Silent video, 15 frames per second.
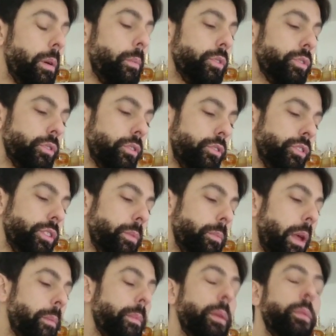Vamos, yo
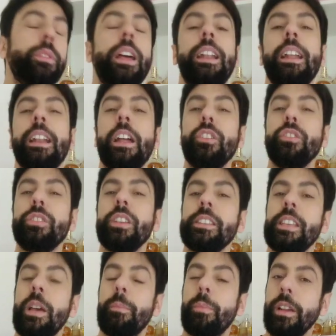siempre a mí me gusta leer las
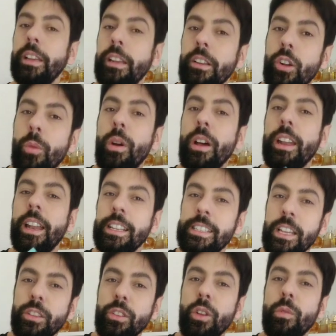notas y después ir como
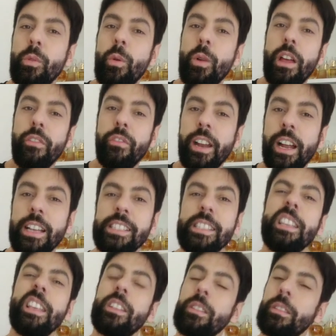analizando de nuevo la
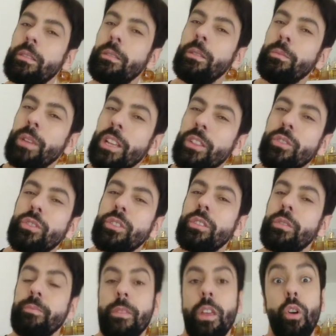fragancia y viendo
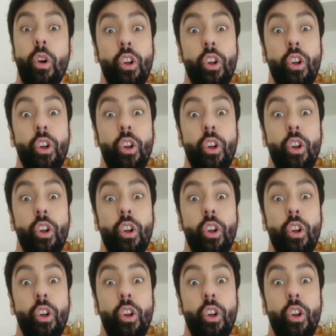si,